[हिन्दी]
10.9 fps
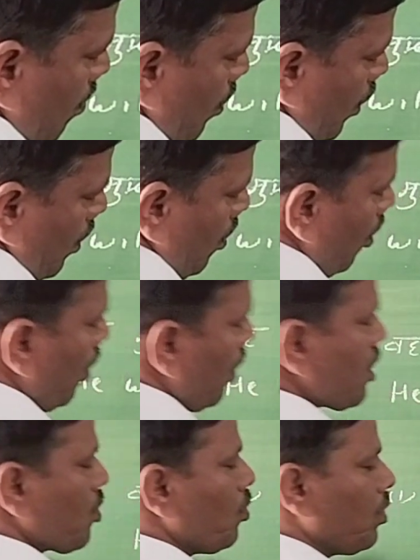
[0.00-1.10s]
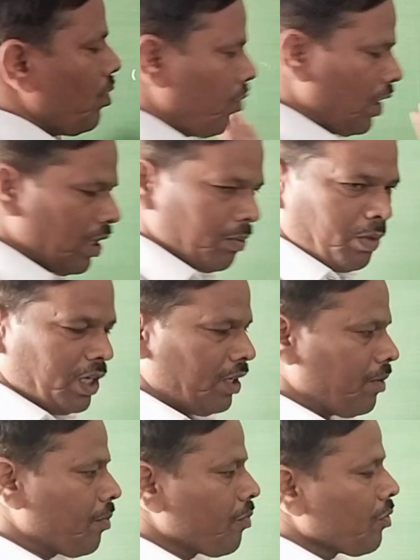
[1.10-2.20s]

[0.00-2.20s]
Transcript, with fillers: बी ऑल स्कूल विल बी